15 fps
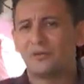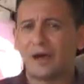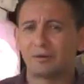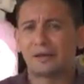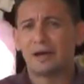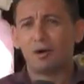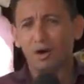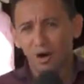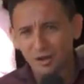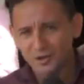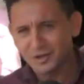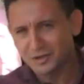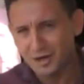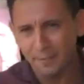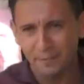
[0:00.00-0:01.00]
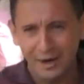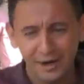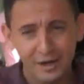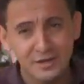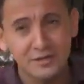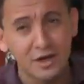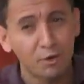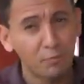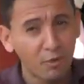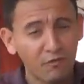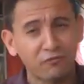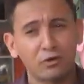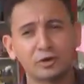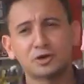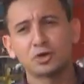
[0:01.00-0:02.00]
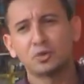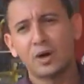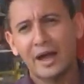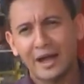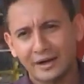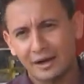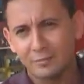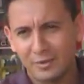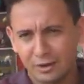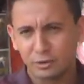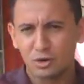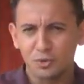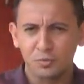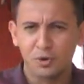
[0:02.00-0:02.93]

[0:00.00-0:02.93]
falta 11 dias para a eleição, o povo continua reclamando dos